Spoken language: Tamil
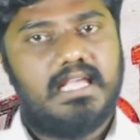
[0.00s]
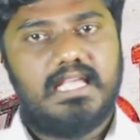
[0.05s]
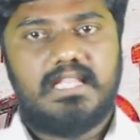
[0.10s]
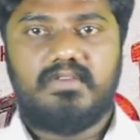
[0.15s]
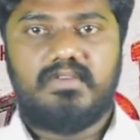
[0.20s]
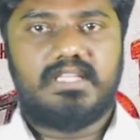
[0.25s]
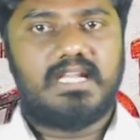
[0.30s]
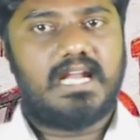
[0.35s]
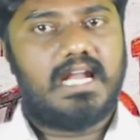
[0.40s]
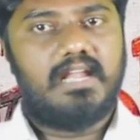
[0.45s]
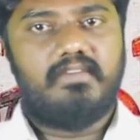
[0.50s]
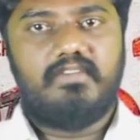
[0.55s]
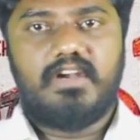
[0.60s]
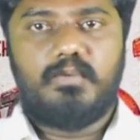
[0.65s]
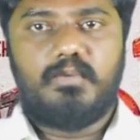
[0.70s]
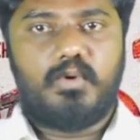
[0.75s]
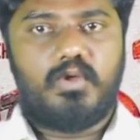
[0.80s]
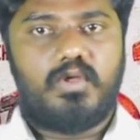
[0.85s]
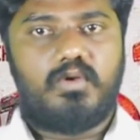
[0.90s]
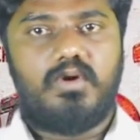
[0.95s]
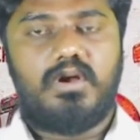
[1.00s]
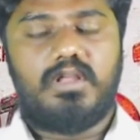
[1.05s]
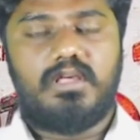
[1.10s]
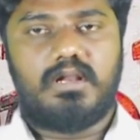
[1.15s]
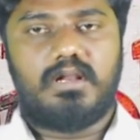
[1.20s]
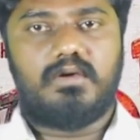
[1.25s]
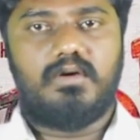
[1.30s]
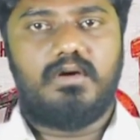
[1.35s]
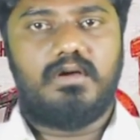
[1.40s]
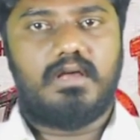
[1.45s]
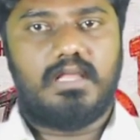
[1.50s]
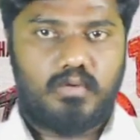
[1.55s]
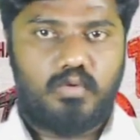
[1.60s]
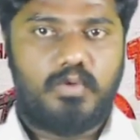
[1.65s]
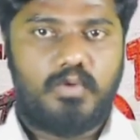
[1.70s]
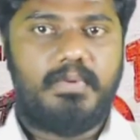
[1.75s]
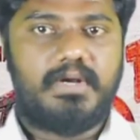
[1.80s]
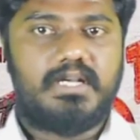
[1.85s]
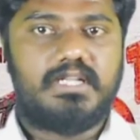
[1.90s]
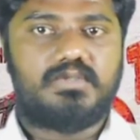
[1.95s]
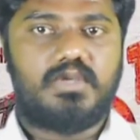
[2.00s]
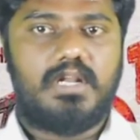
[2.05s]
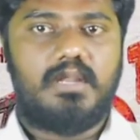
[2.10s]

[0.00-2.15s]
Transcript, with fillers: இது வந்து நல்ல விழிப்புணர்வோடு இருக்கும் குறிப்பிட்டு